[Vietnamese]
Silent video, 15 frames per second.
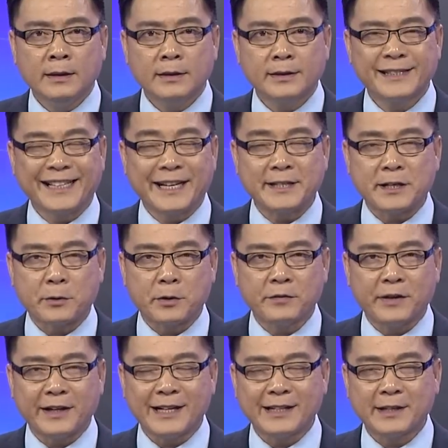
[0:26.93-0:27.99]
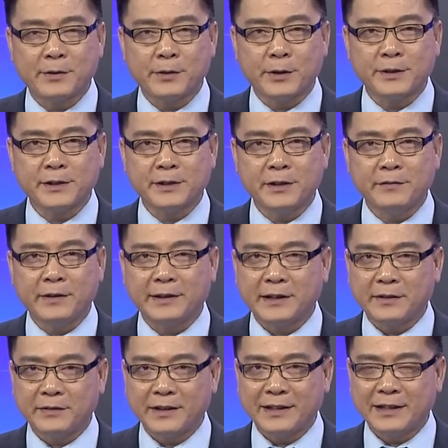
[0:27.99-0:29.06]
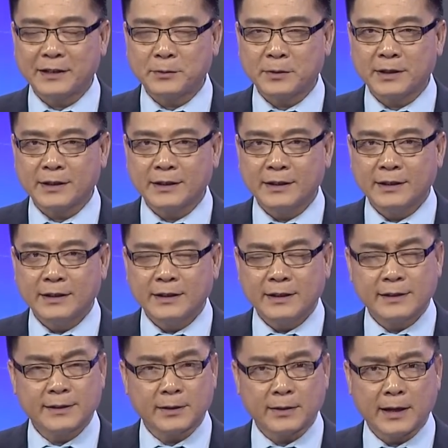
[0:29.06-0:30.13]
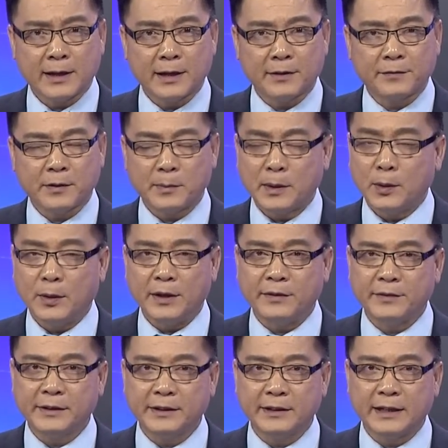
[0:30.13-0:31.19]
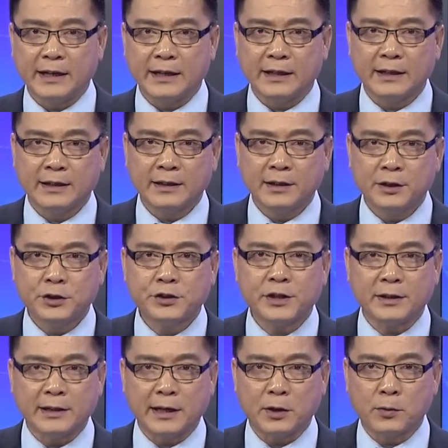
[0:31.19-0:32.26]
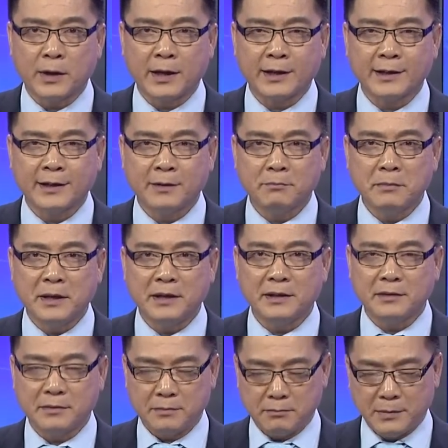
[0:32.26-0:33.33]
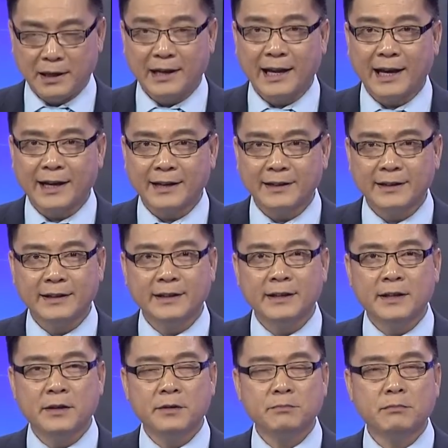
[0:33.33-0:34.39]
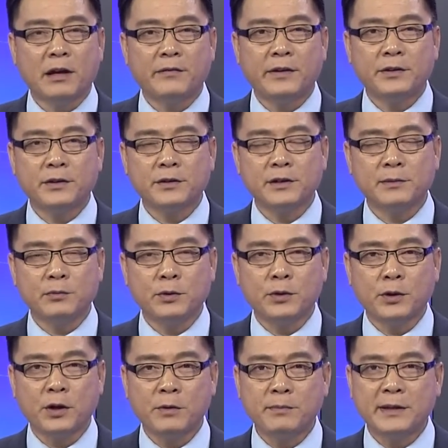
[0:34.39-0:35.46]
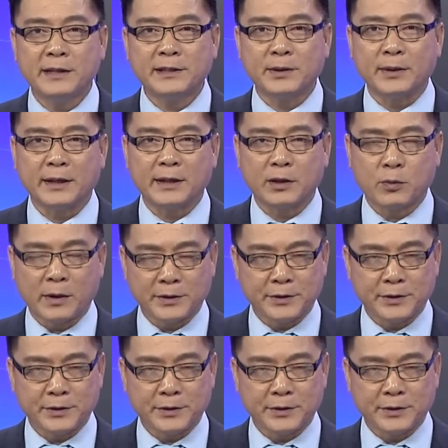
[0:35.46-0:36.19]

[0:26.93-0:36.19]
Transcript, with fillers: Xin kính chào quý vị đang theo dõi chương trình Việt TV Network. Sau đây là phần bình luận với tựa đề Trần Đại Quang bị bệnh lạ. Bài viết do người buôn gió biên soạn quan chương